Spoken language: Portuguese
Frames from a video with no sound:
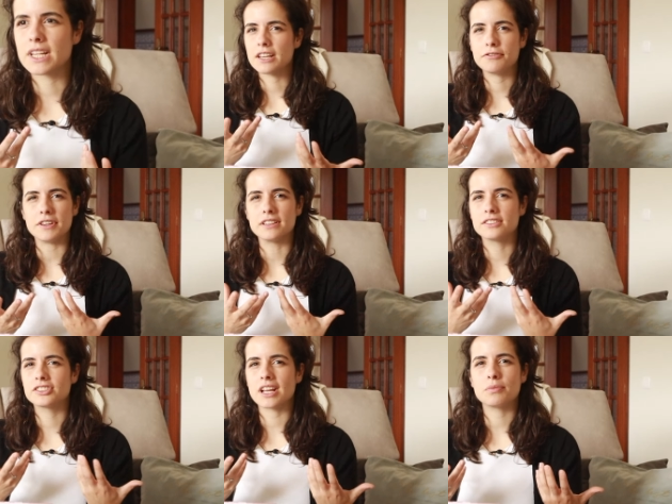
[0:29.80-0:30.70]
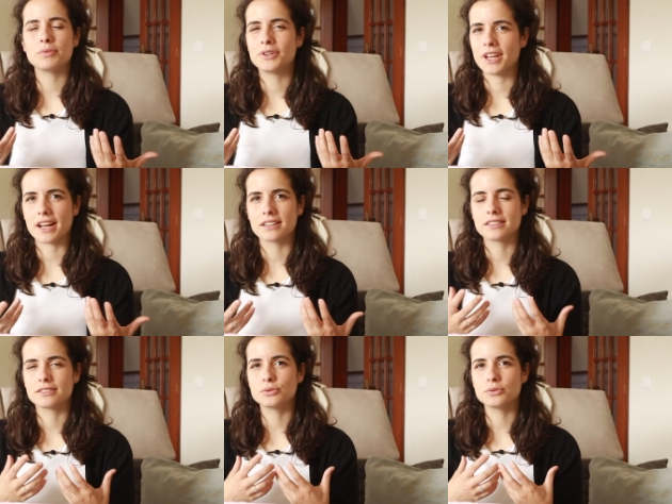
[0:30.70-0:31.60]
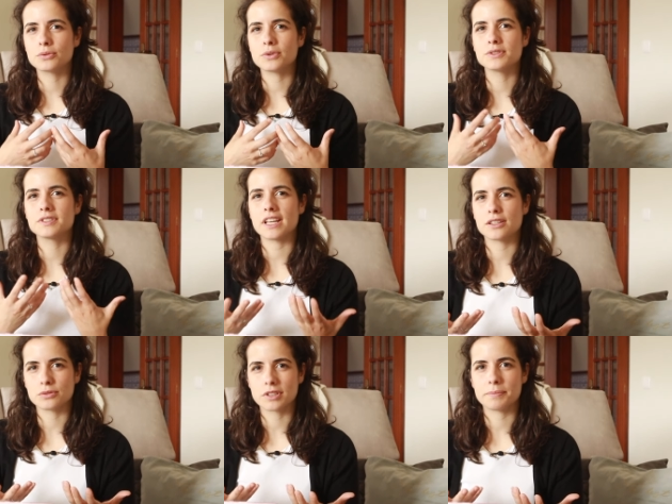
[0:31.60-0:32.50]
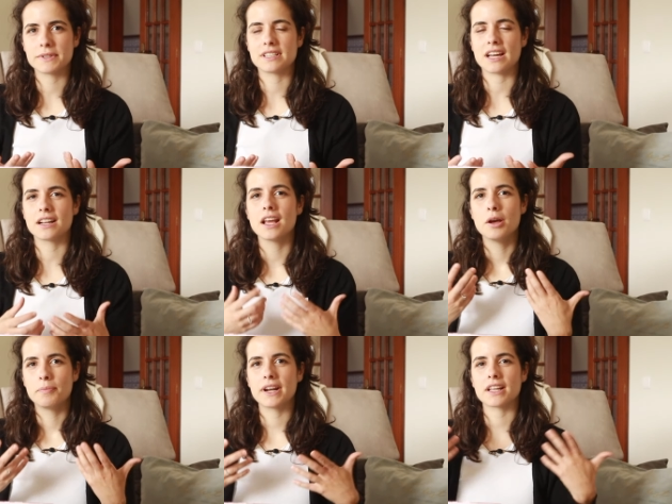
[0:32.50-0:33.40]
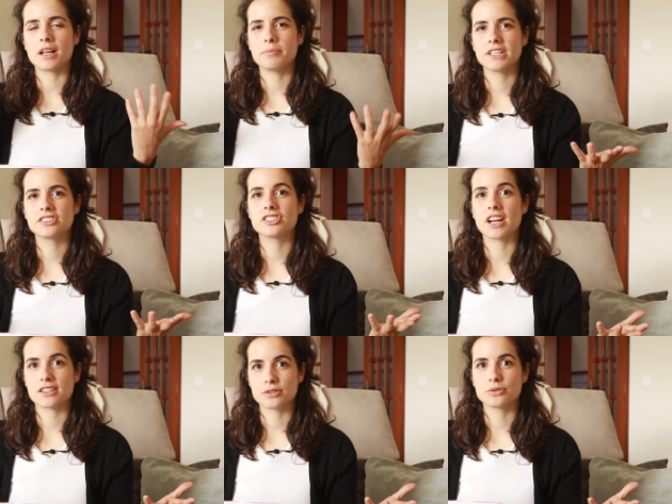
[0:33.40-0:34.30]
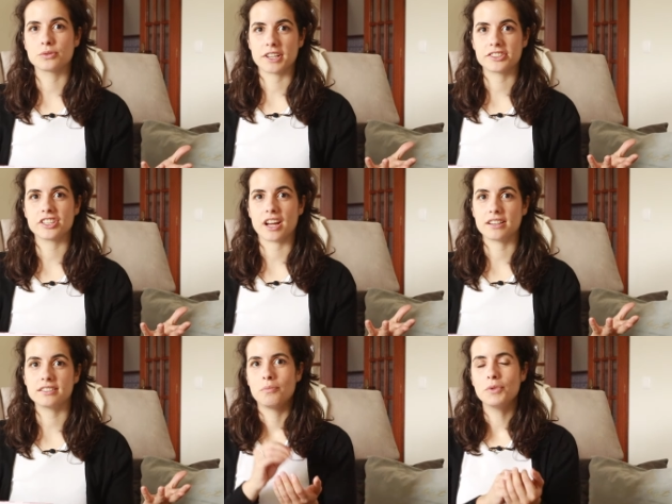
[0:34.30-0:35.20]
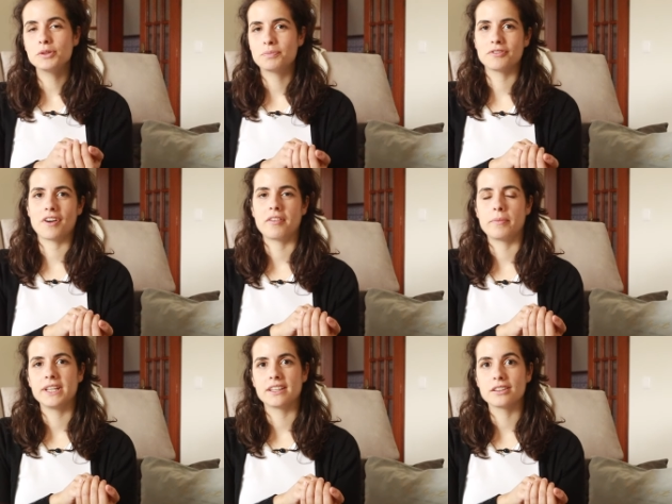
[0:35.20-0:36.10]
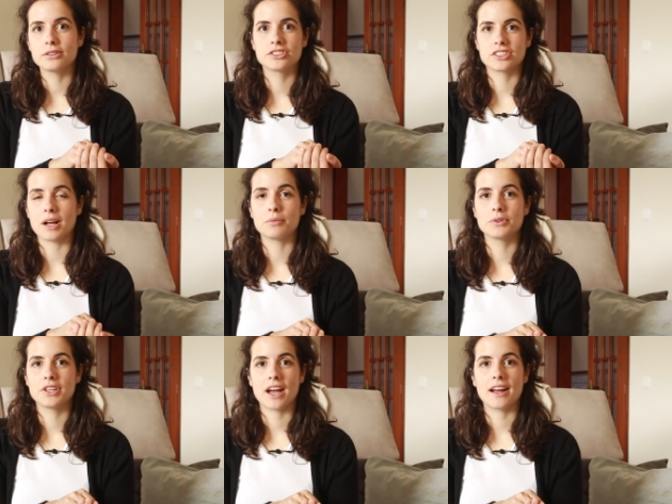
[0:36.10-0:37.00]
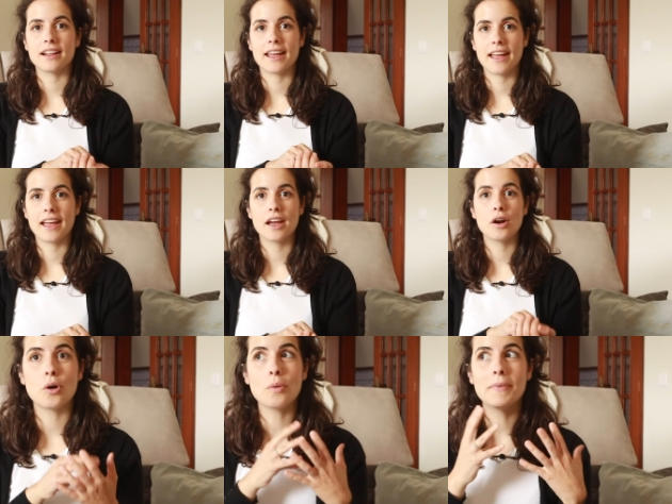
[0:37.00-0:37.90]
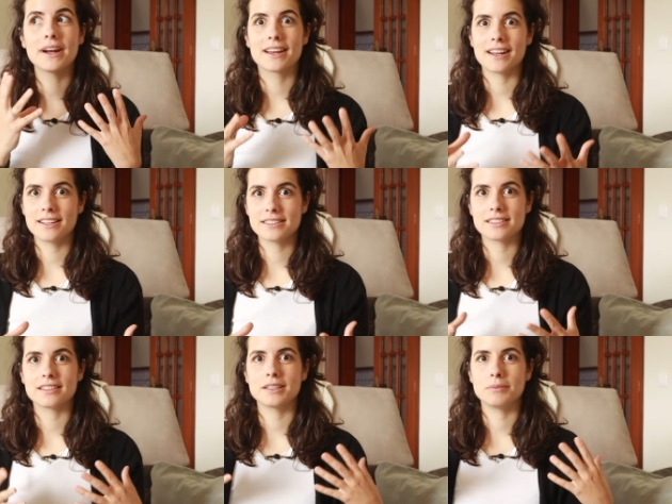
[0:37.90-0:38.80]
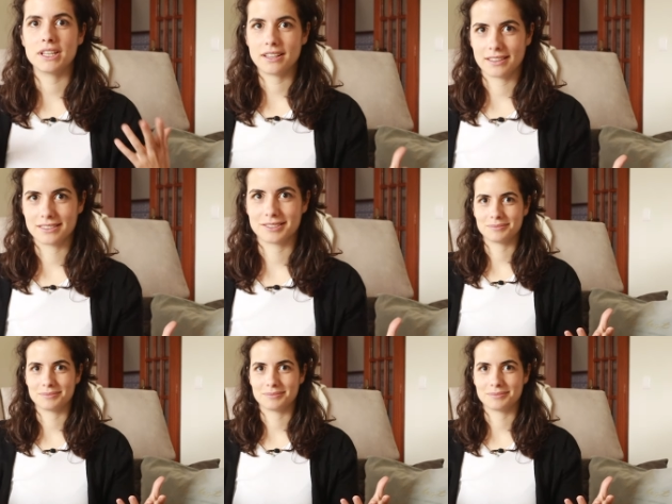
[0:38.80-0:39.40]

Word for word: enfim, te está a bloquear que tu não consegues ultrapassar para realmente chegares onde tu queres chegar? Muito provavelmente aquilo que te está a bloquear é uma crença limitante.